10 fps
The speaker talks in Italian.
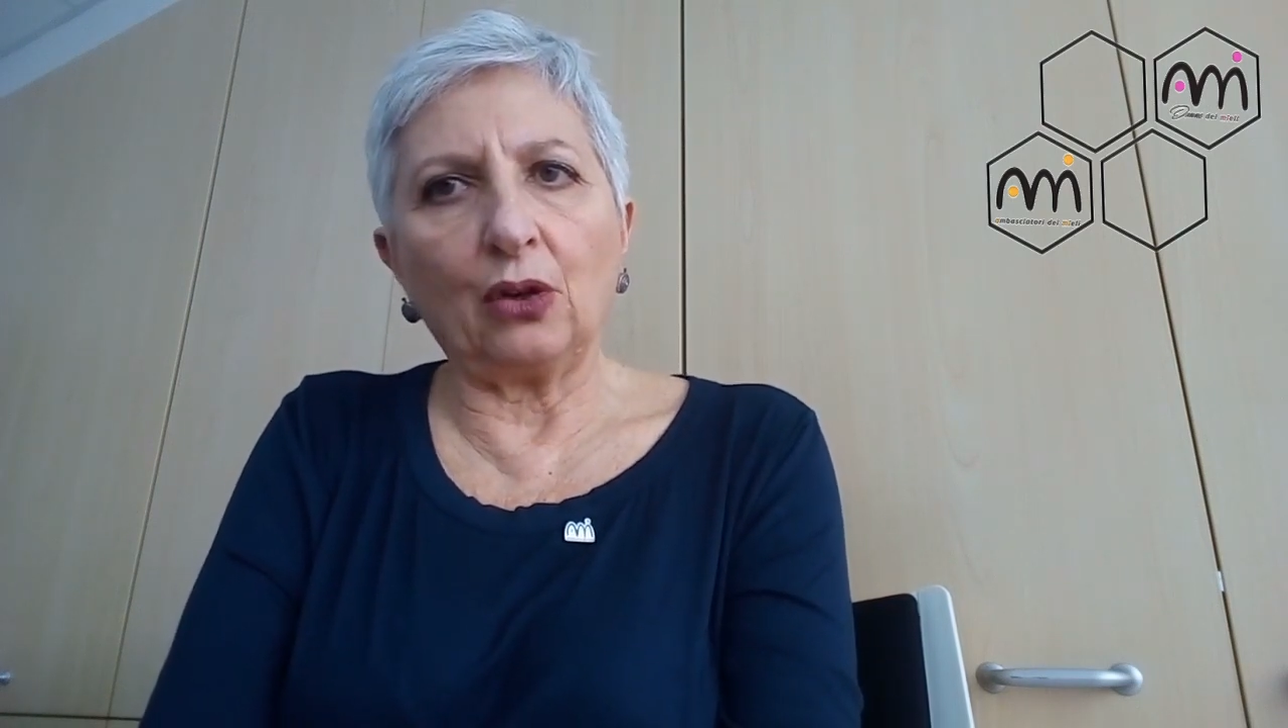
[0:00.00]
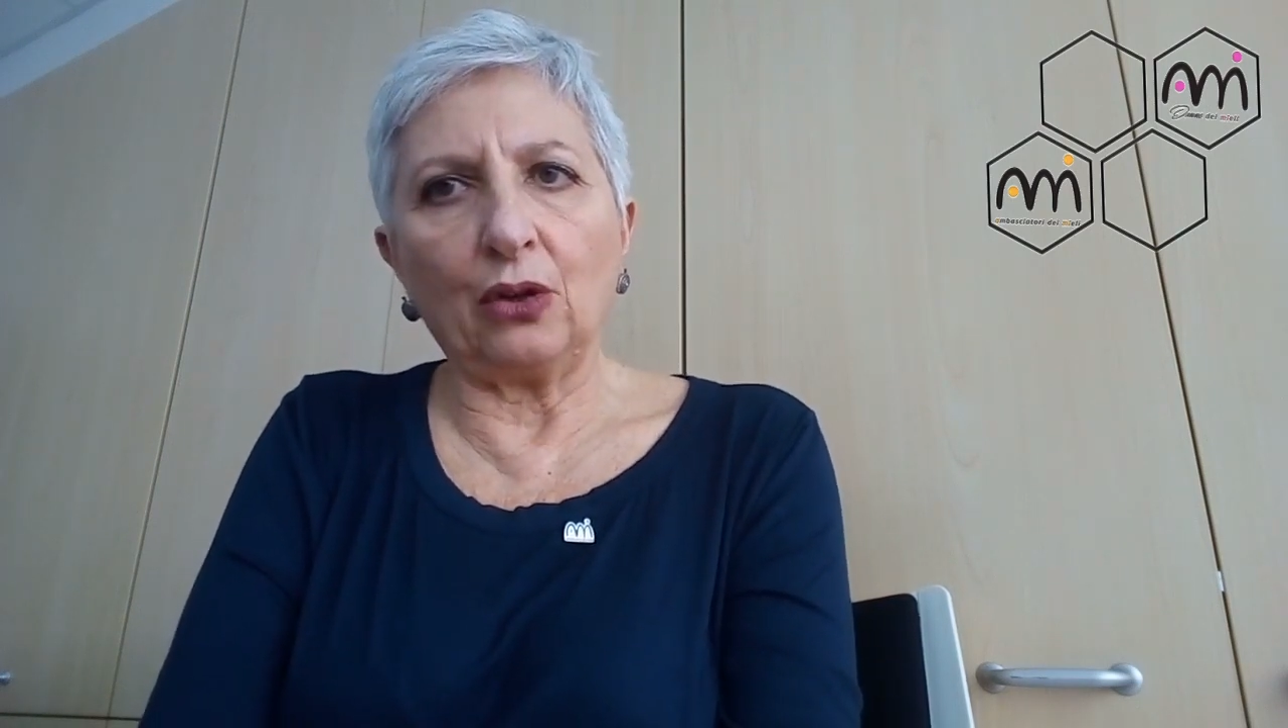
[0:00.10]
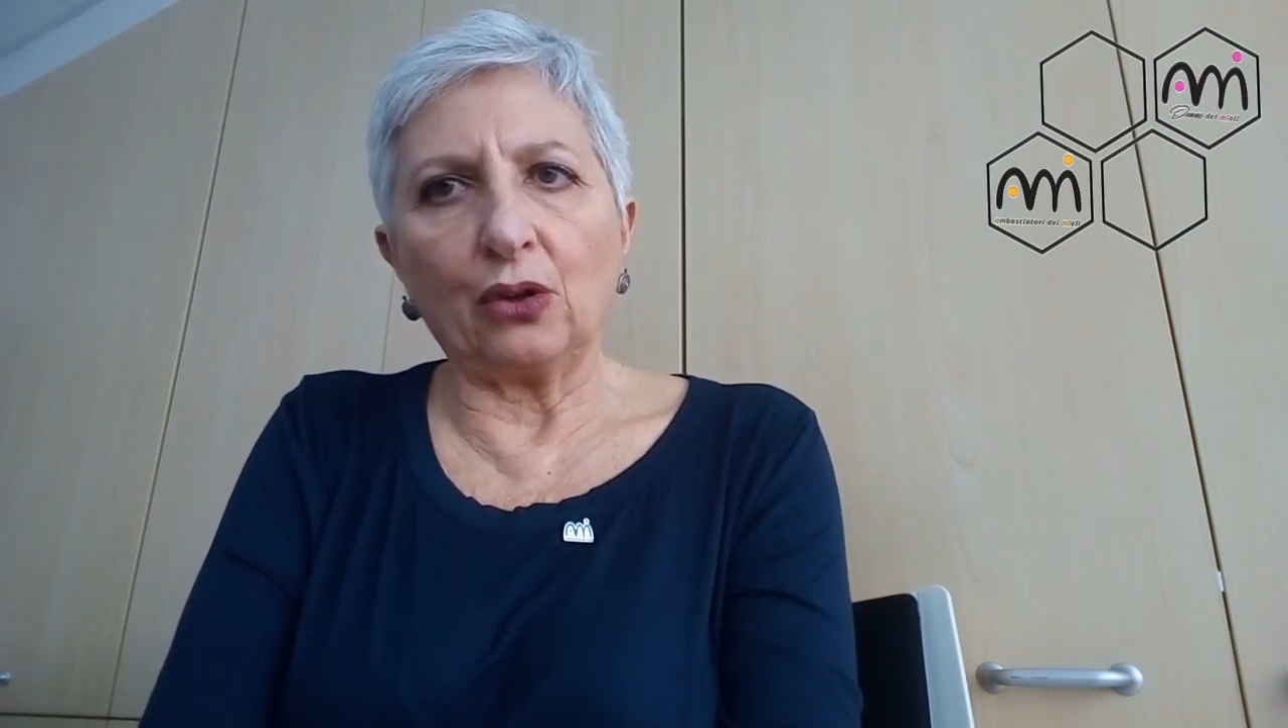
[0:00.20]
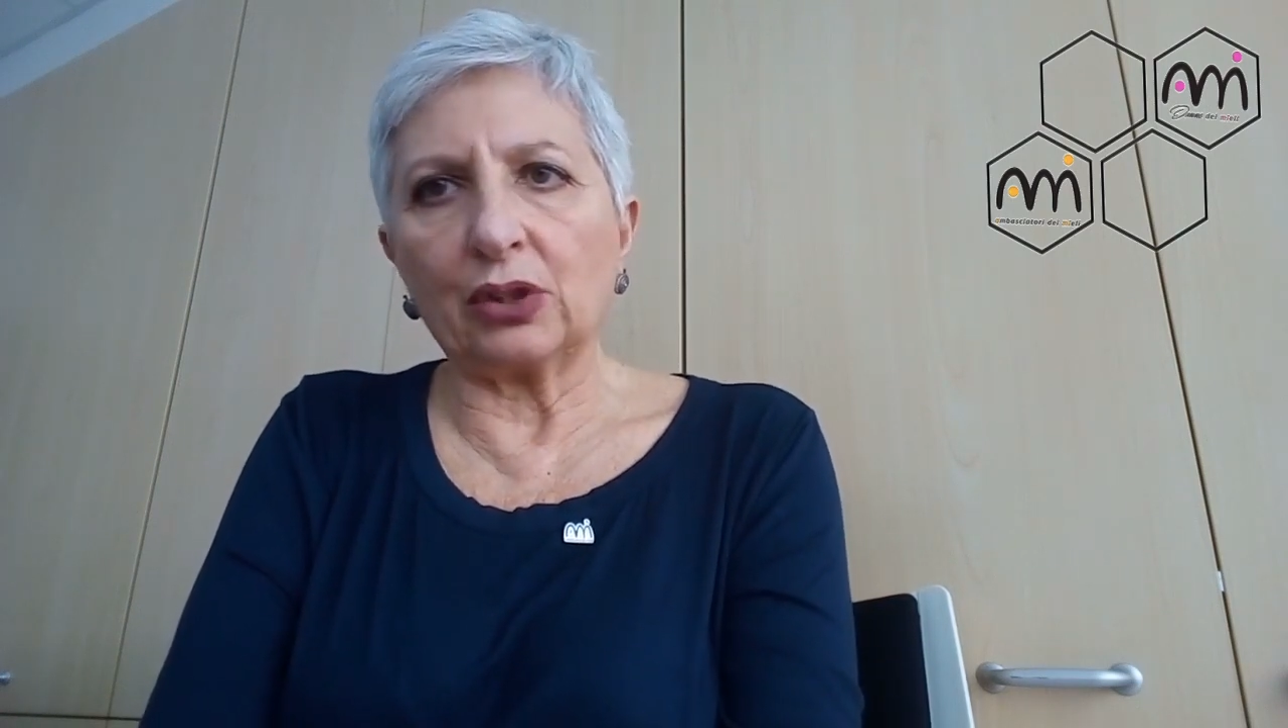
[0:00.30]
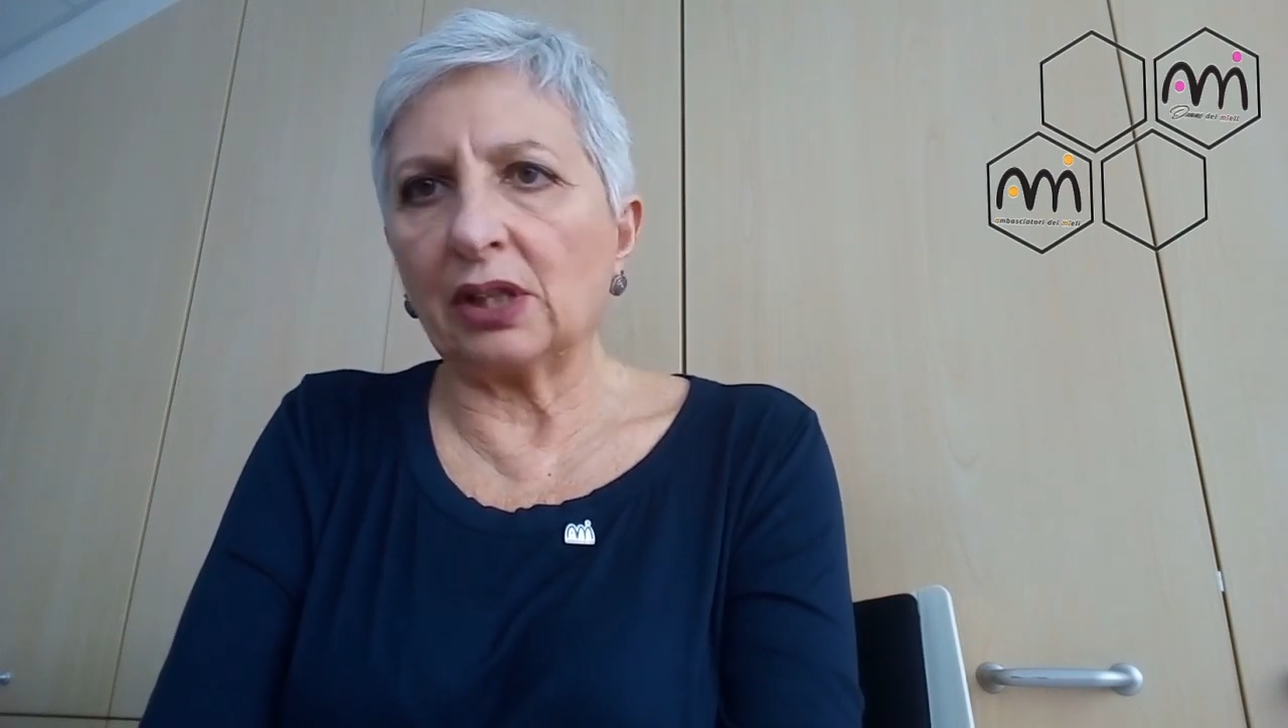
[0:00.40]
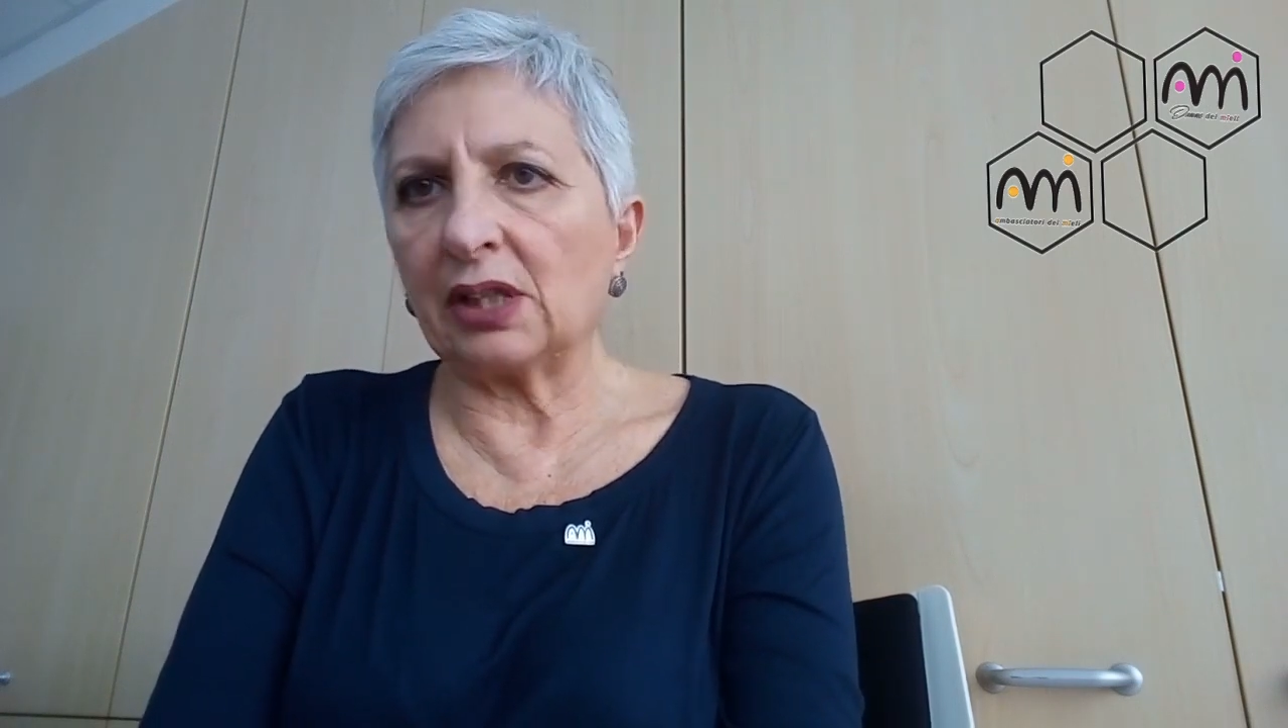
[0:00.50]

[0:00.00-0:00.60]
con i nostri